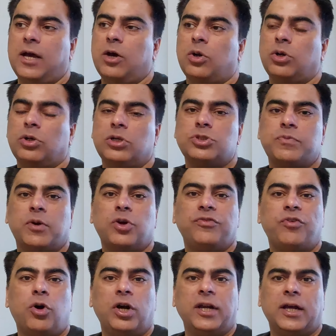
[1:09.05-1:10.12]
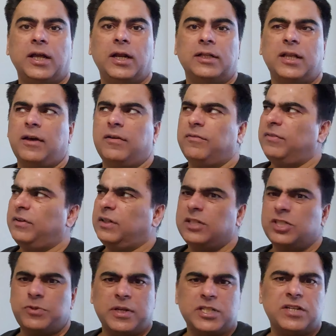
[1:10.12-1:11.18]
हैं और अगर उसमें कोई फॉल्ट निकल आता है विद
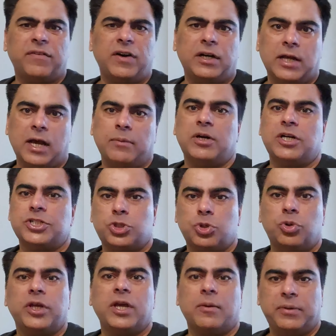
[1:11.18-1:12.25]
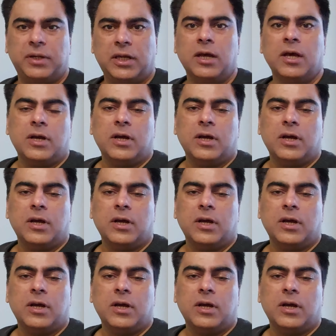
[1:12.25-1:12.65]
इन स्पेसिफाइड टाइम हर स्टोर की अपनी